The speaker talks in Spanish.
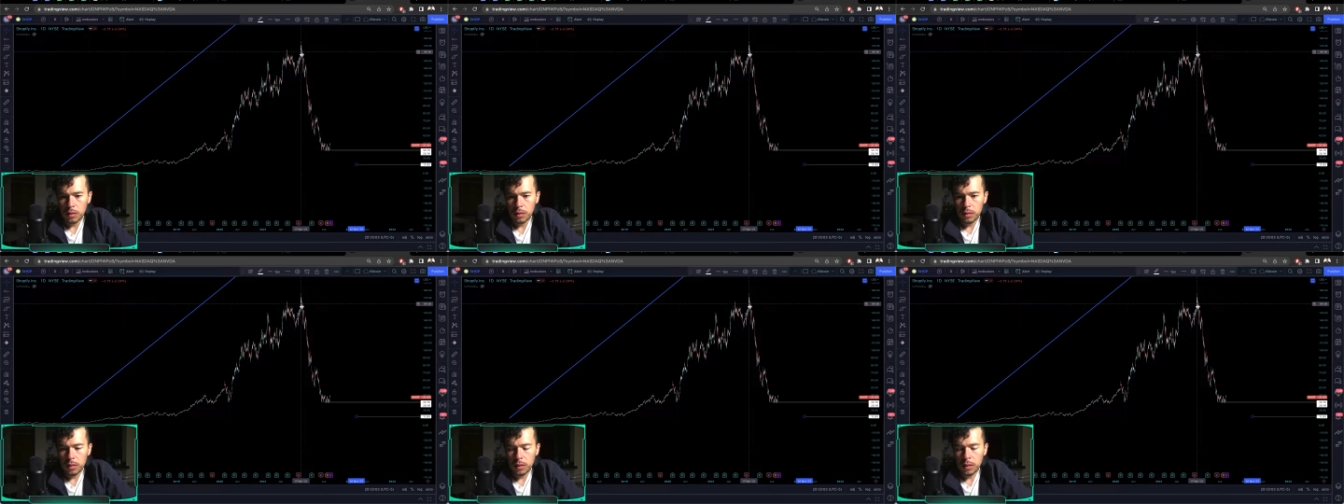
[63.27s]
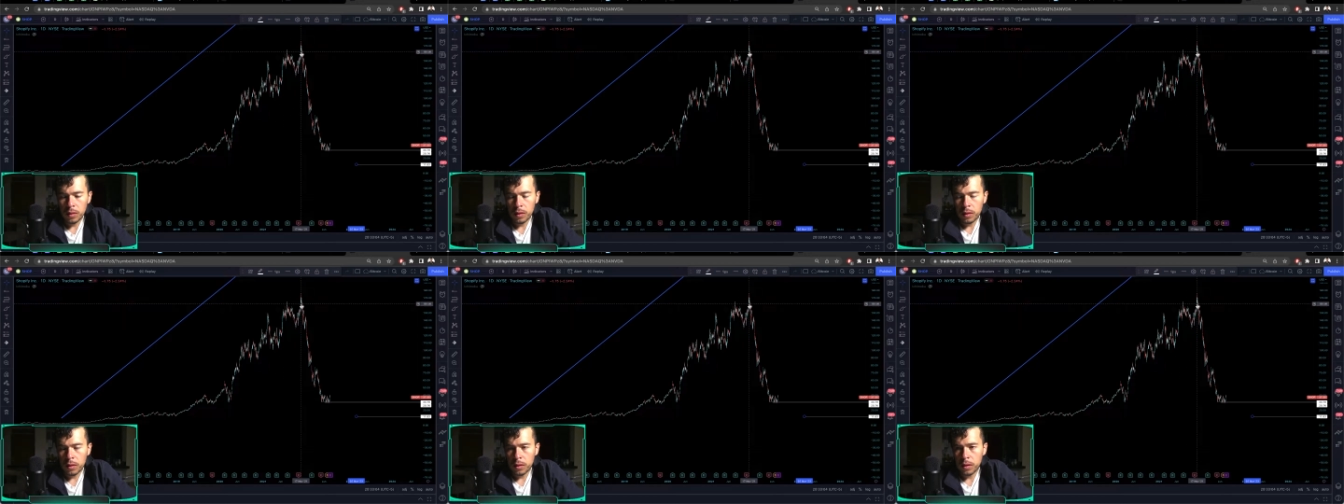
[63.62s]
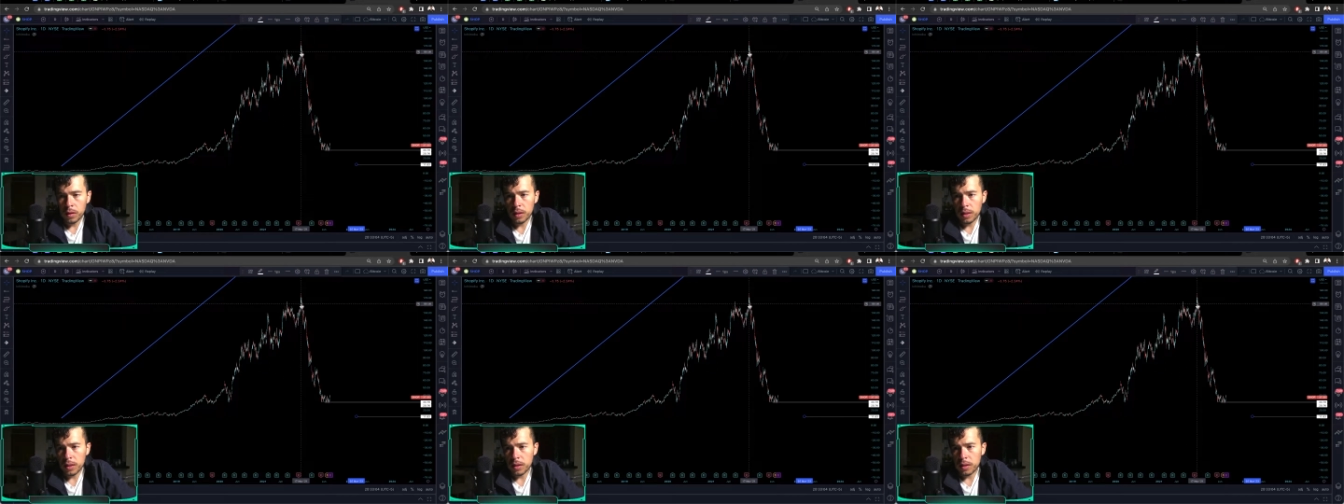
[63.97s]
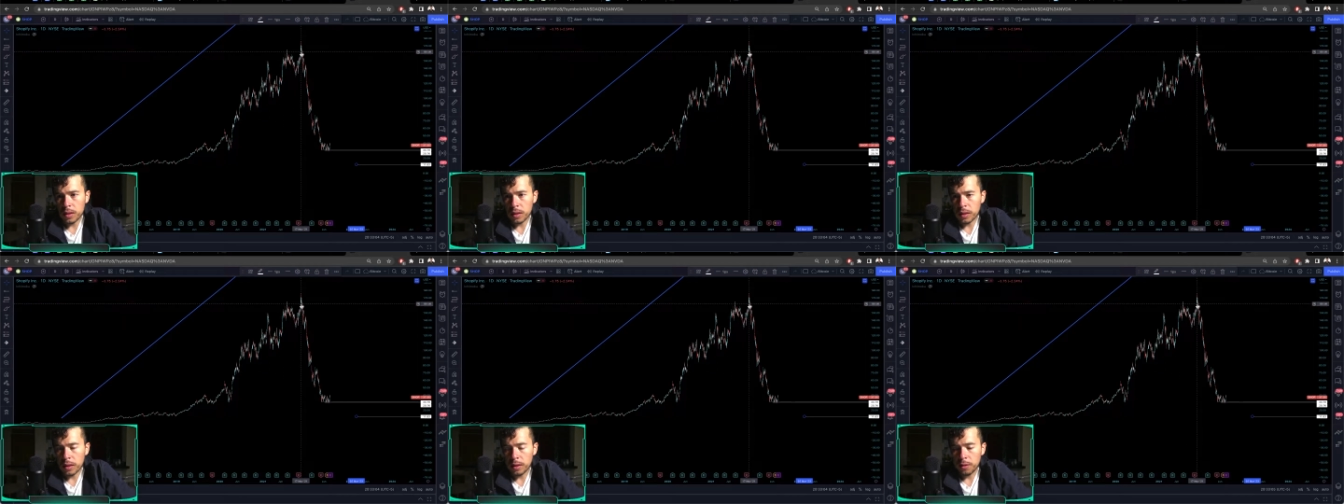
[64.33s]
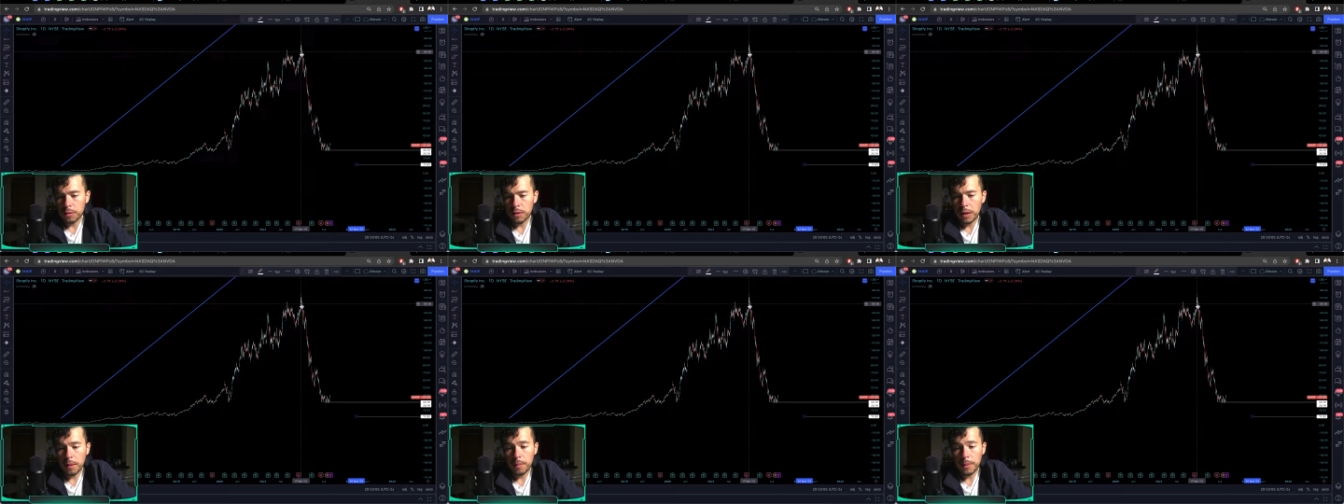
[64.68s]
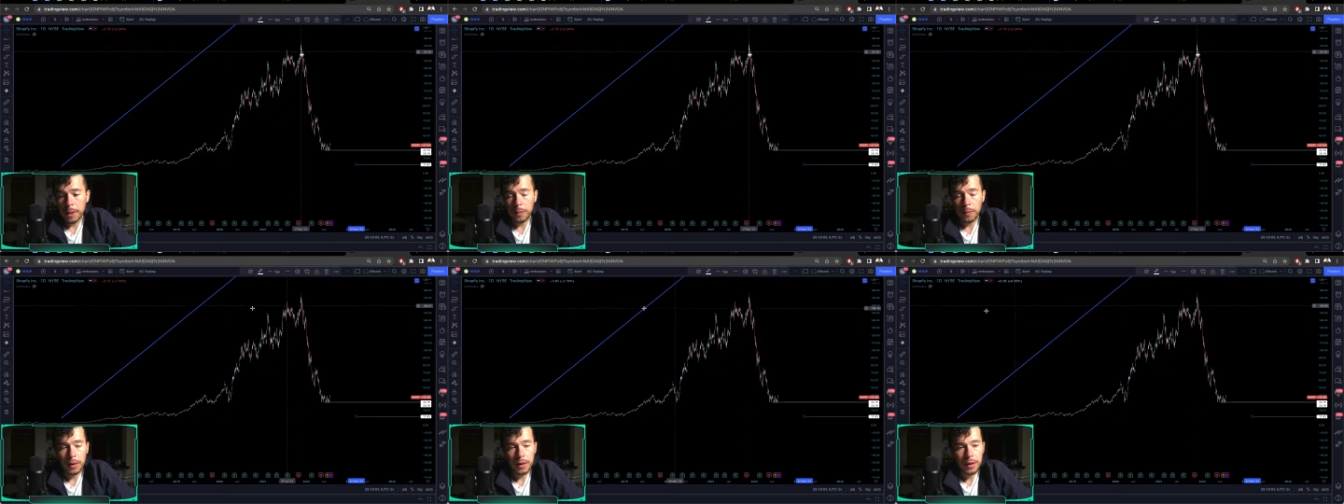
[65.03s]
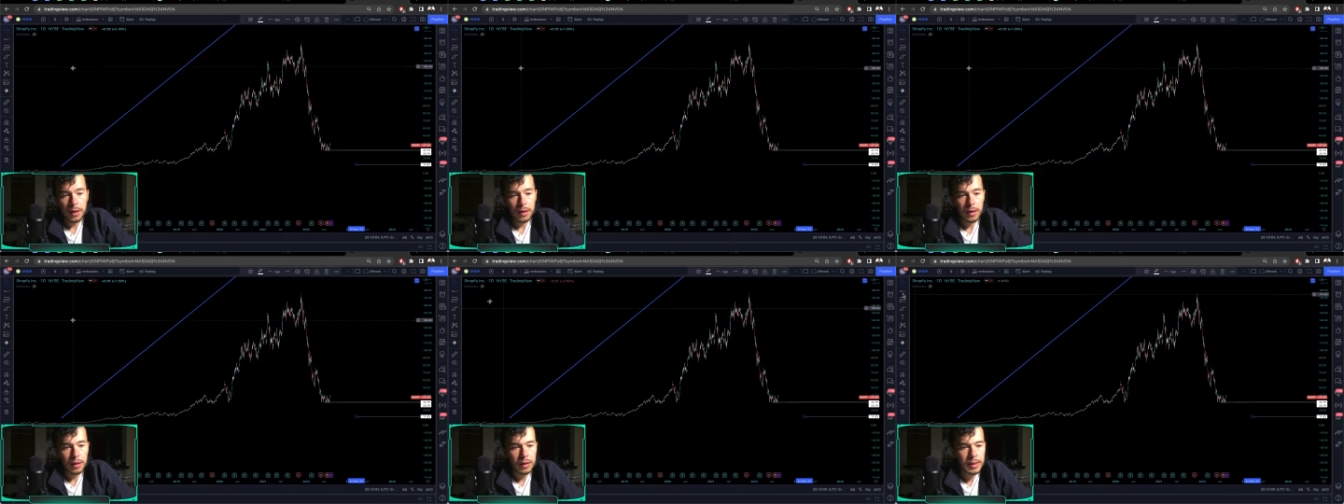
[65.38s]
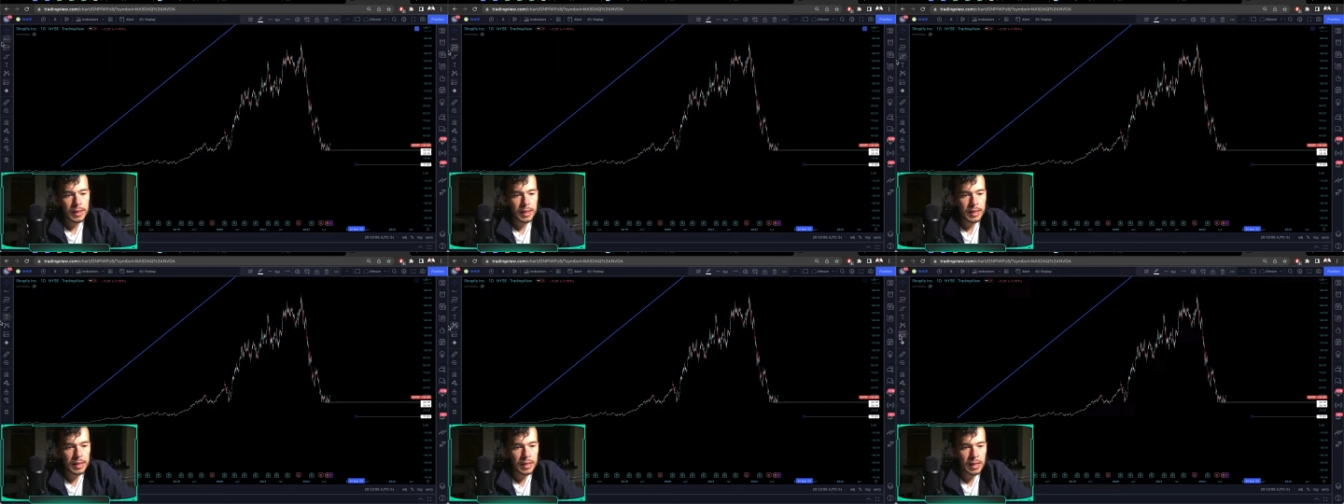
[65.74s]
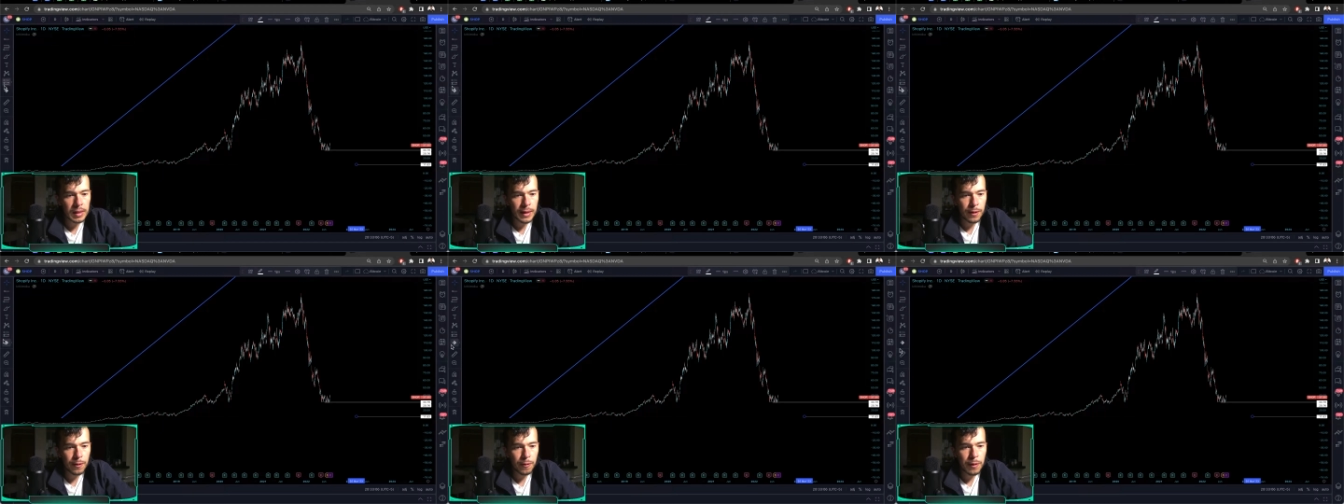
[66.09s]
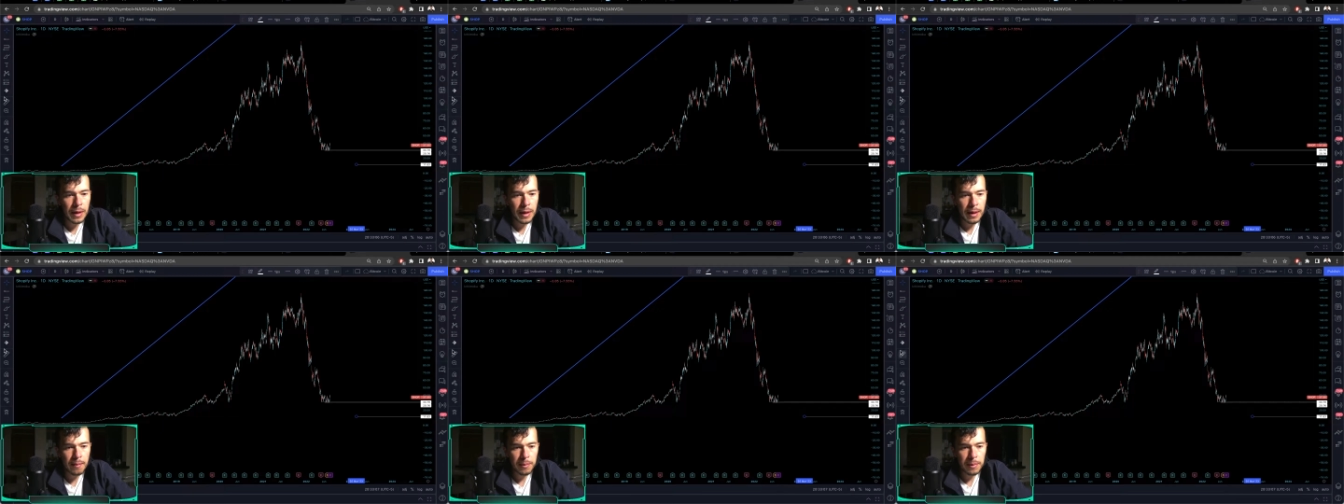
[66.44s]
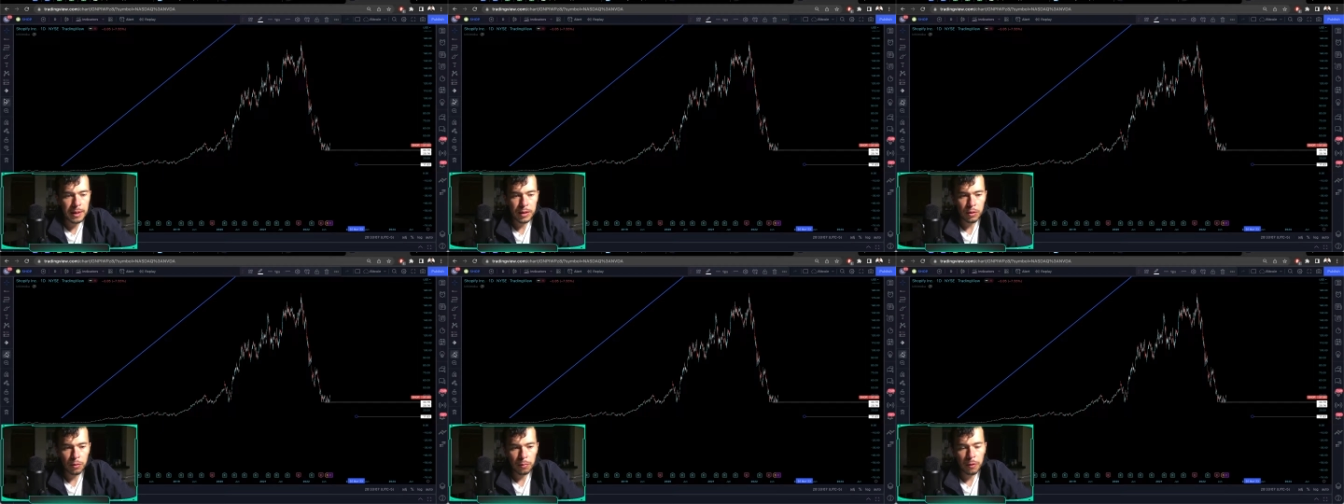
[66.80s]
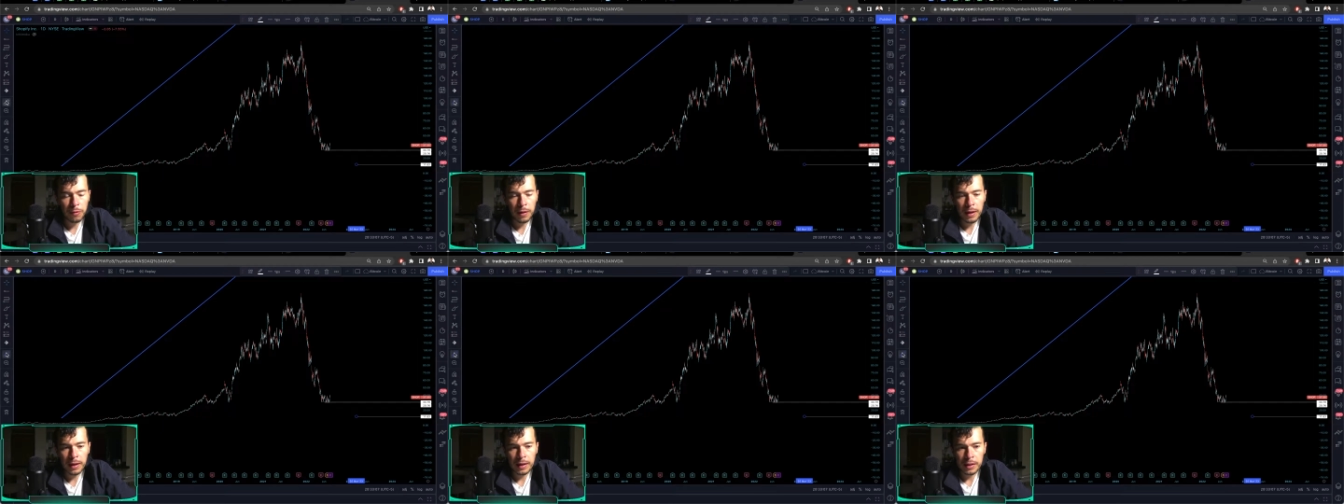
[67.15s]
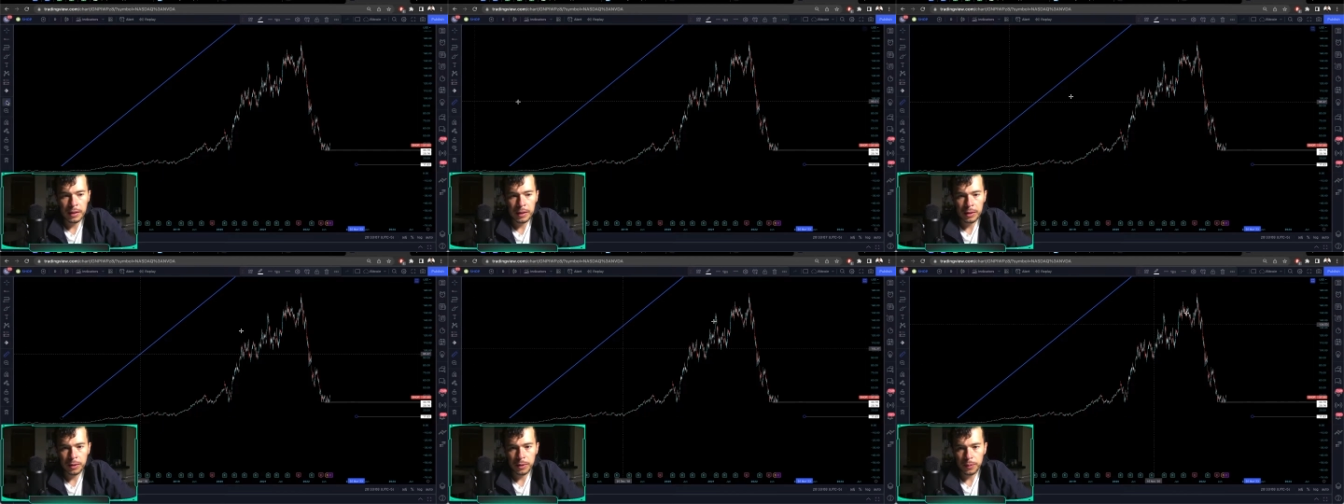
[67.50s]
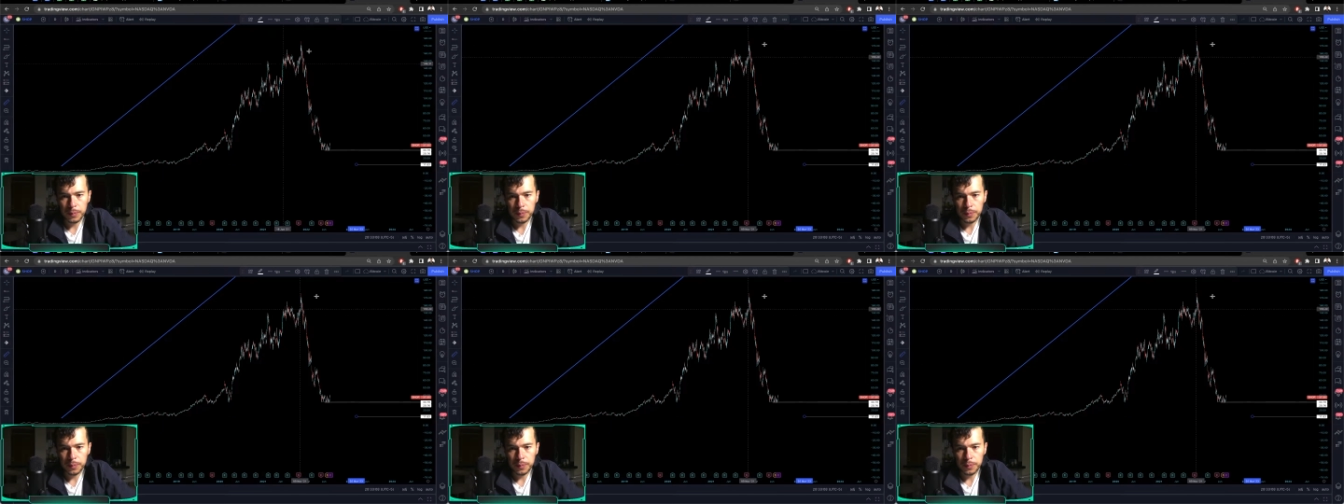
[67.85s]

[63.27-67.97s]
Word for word: el 17 de noviembre, güey. 17 de noviembre, Shopify cayendo.